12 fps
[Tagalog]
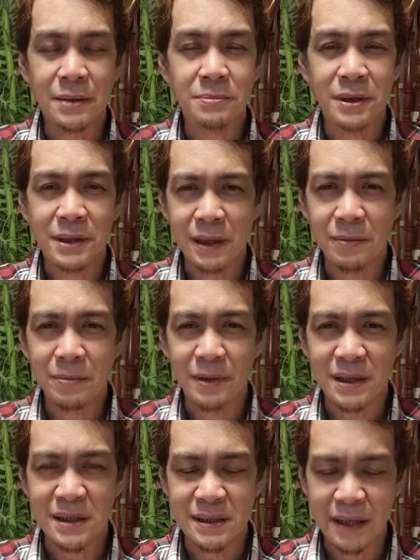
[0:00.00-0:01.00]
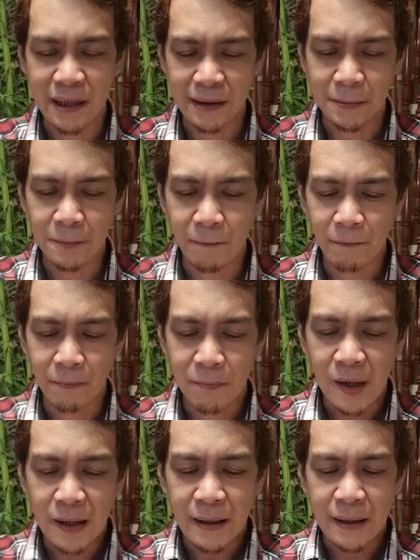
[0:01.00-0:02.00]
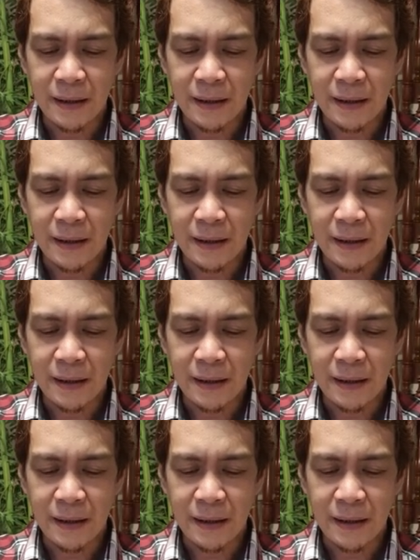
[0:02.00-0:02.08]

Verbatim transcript: chapter 3 verse 10.